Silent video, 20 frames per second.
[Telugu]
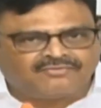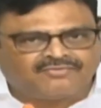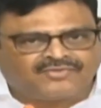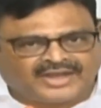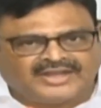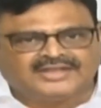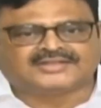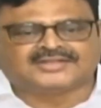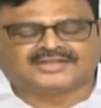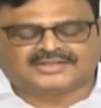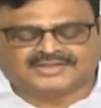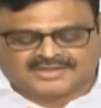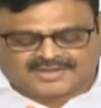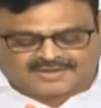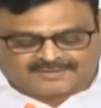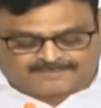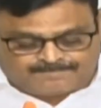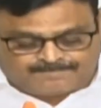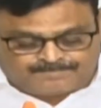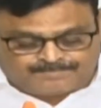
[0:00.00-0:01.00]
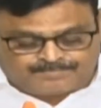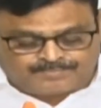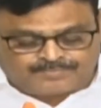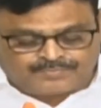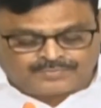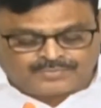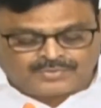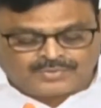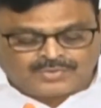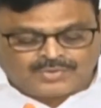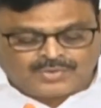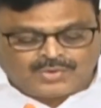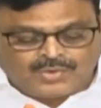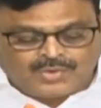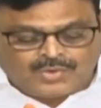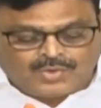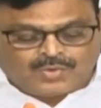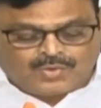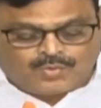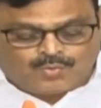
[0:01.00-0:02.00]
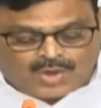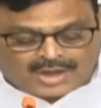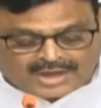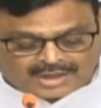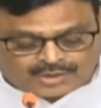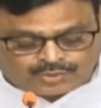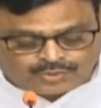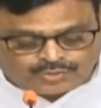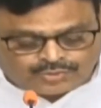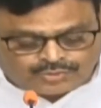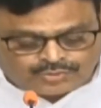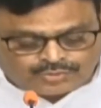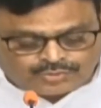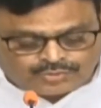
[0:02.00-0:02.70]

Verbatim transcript: ఫైల్ చేశారు ఒకరు